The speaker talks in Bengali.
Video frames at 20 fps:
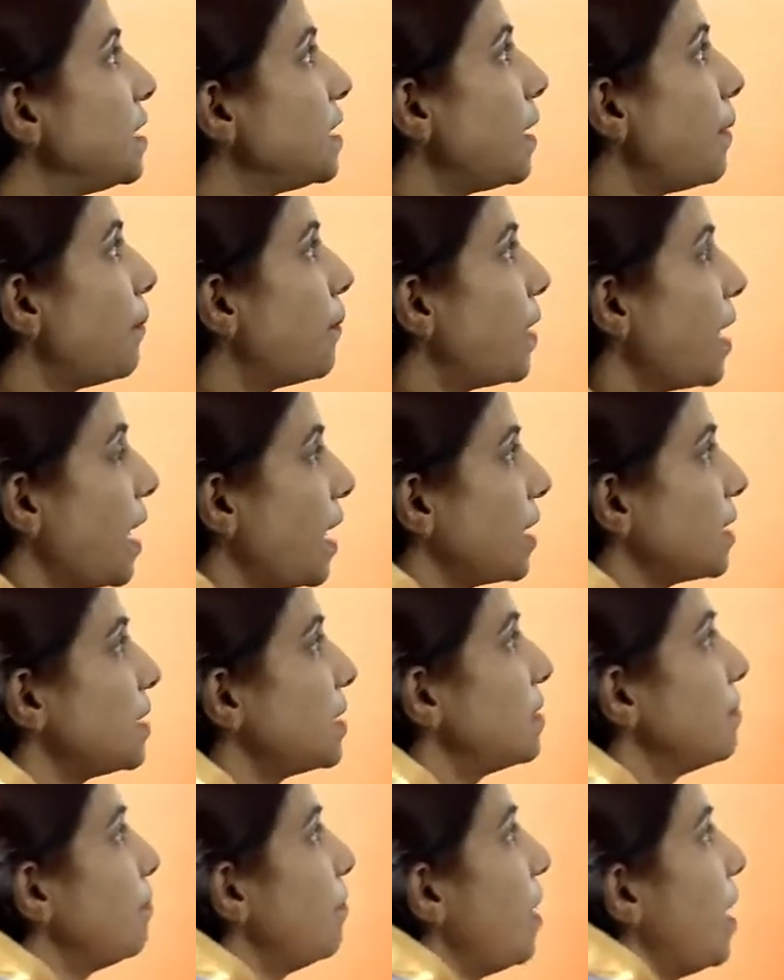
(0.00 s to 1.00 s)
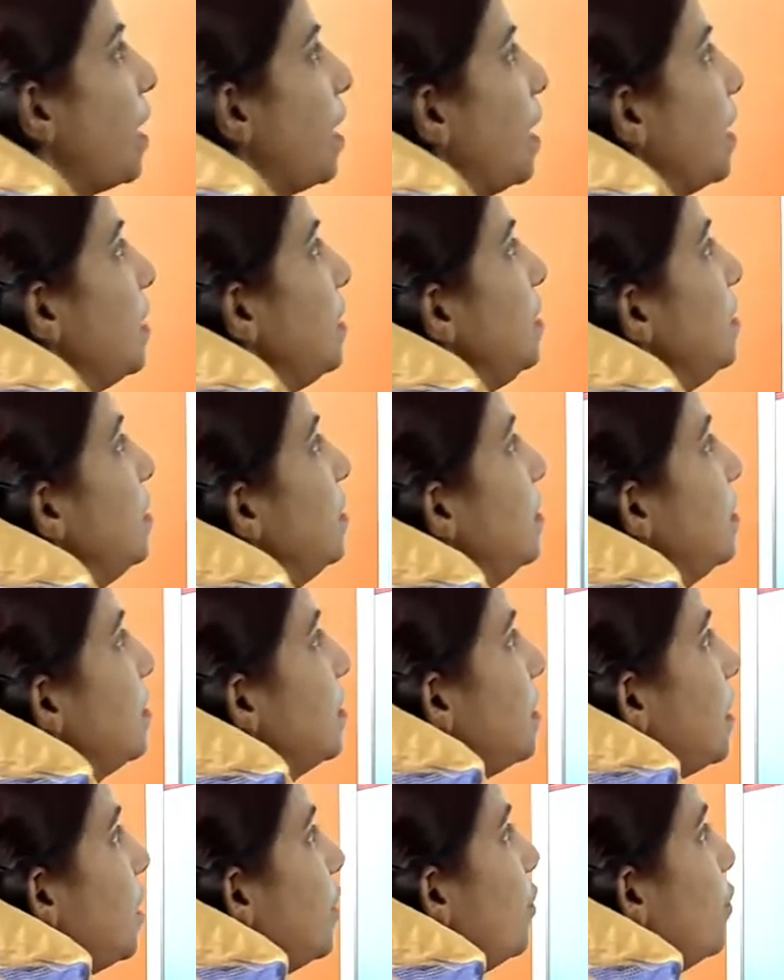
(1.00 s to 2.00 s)
ইন দ্য ব্ল্যাঙ্কস বাই
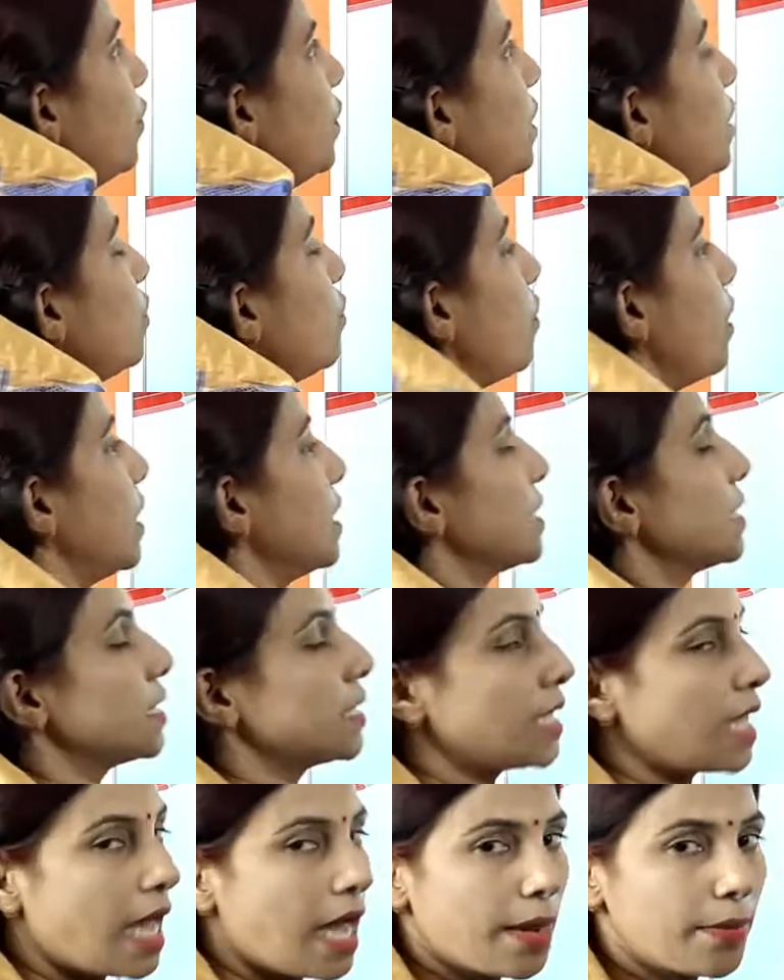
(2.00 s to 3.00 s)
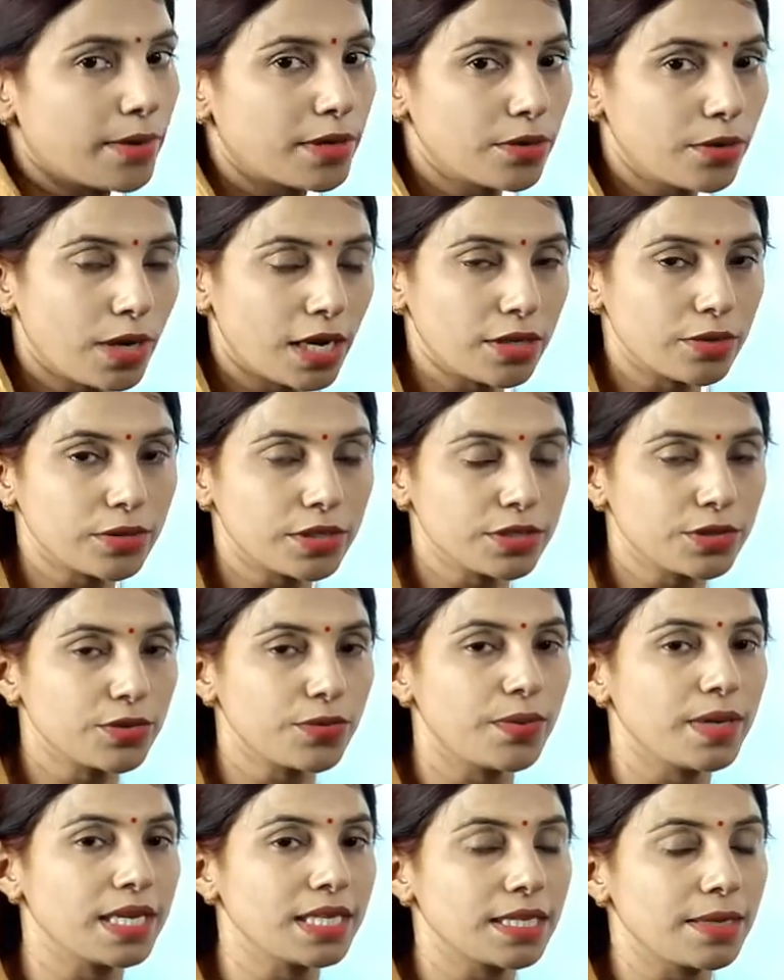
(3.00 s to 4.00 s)
দ্য ডুইং ওয়ার্স আবারও আরও কিছু
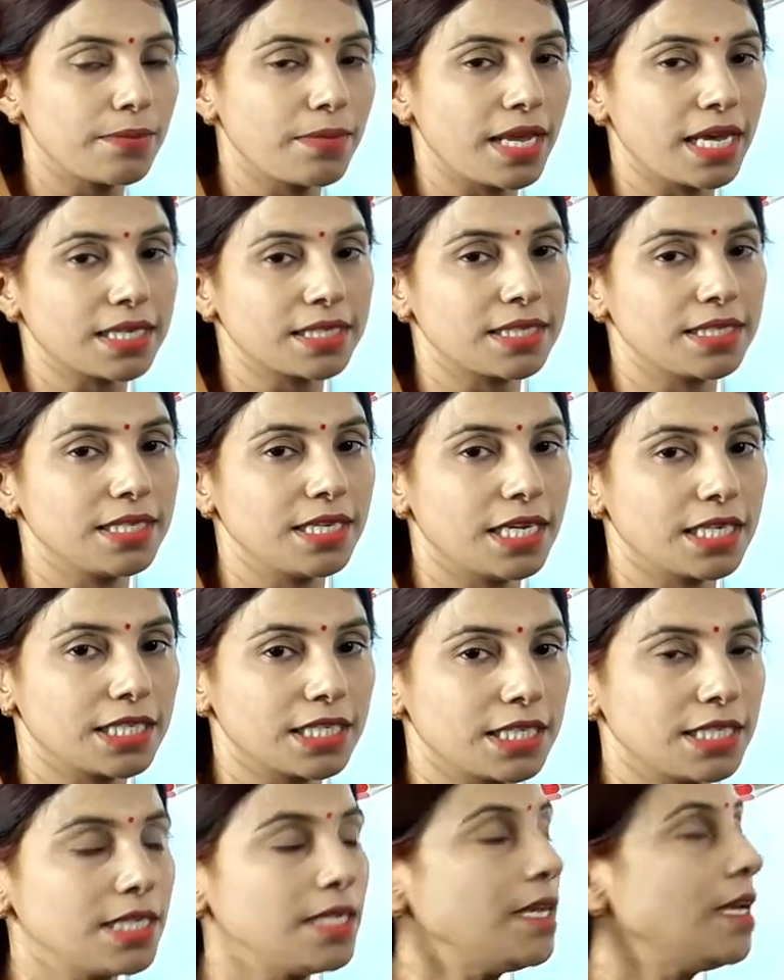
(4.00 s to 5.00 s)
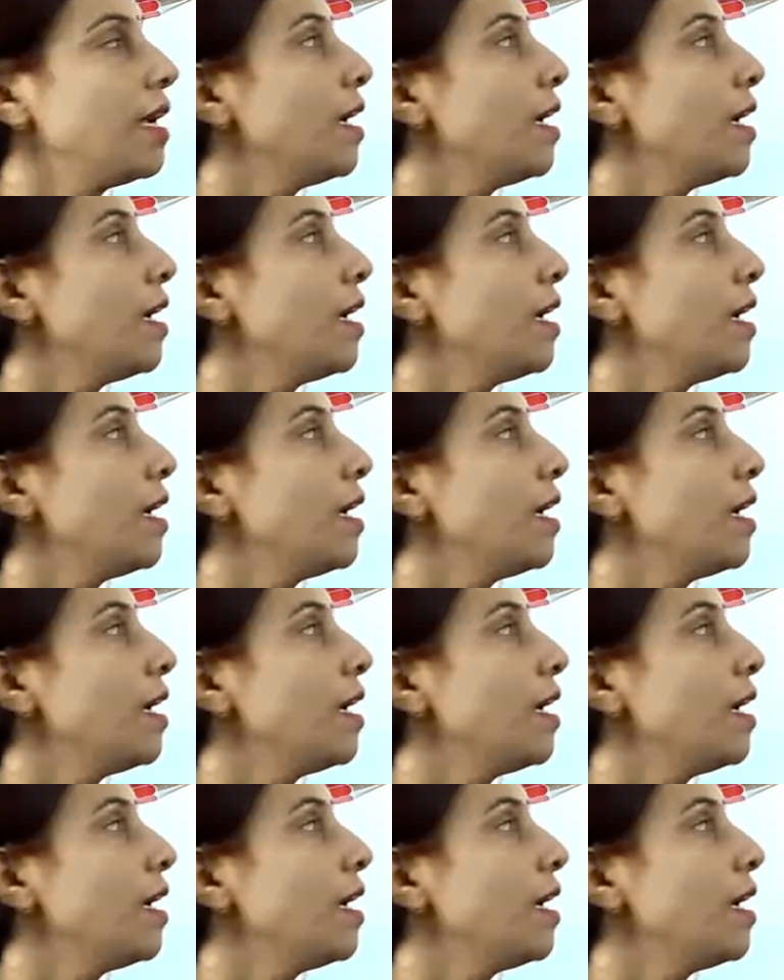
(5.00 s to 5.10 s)
ফিল ইন দ্য ব্ল্যাঙ্কস নিয়ে আসছি